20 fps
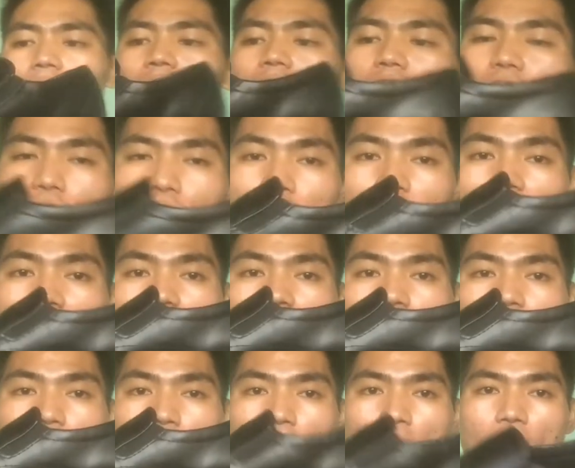kasi
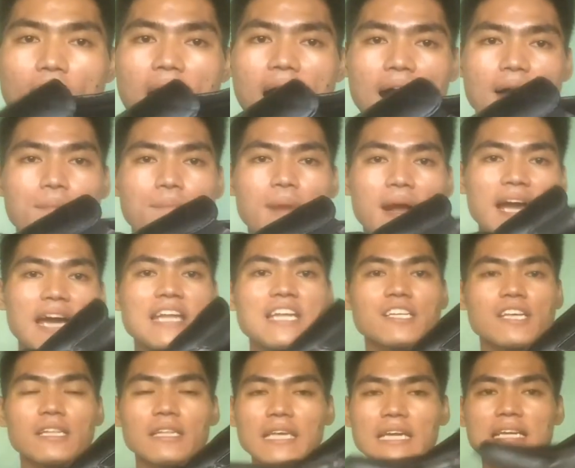feeling ko maganda
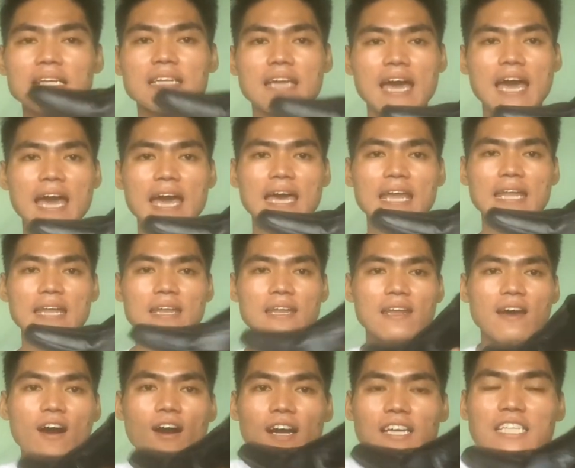siya tignan.
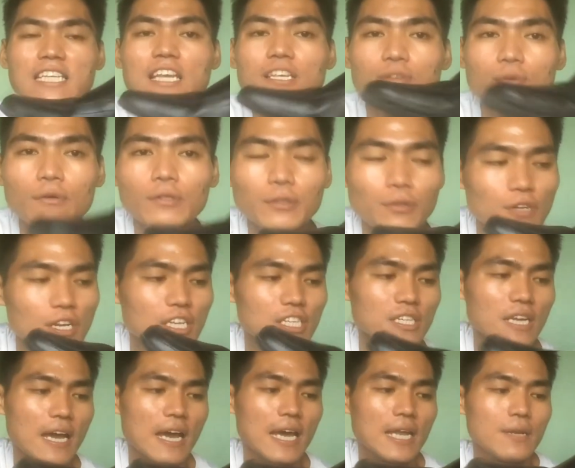O, kasi nasuot ko na
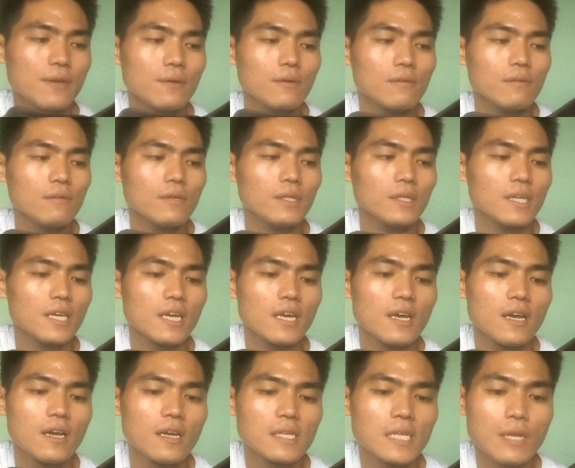siya nung
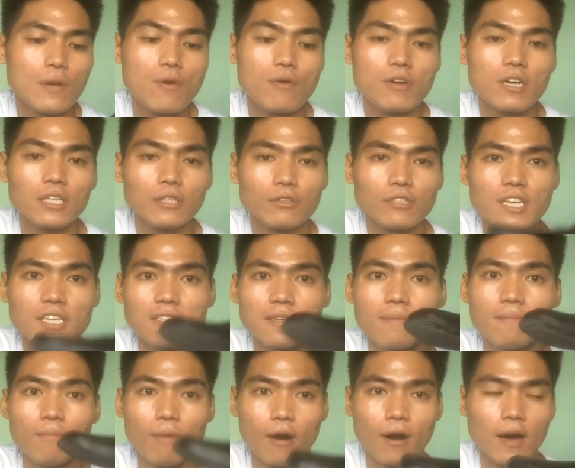sinukat ko siya sa
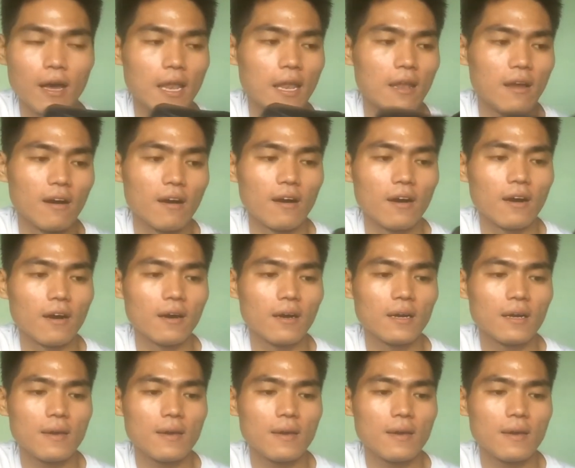mall. Oo.